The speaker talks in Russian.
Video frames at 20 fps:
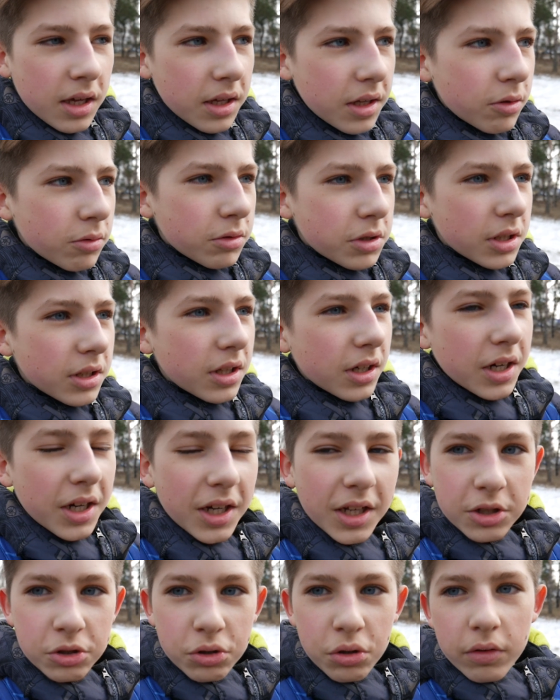и уже так
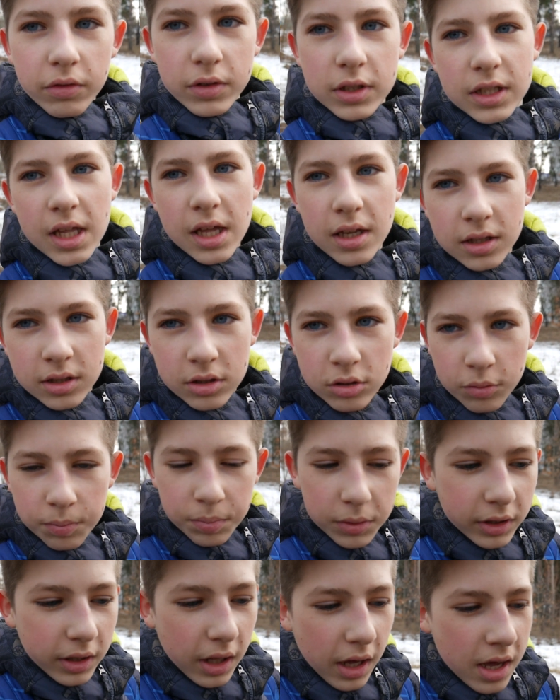хорошо весна
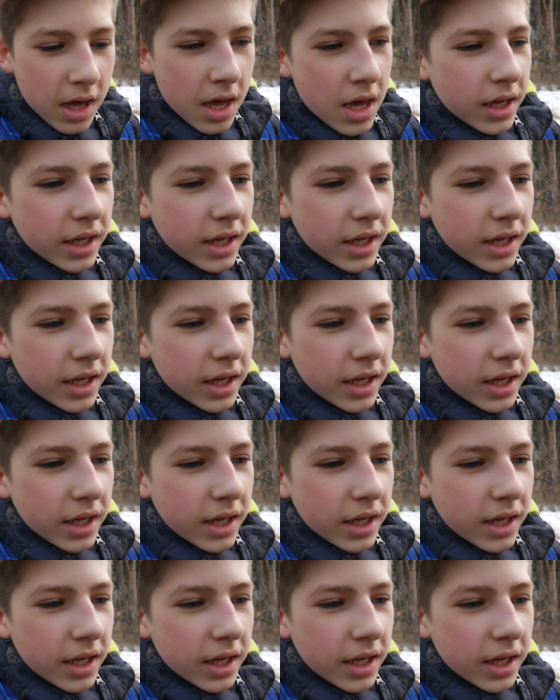наступила.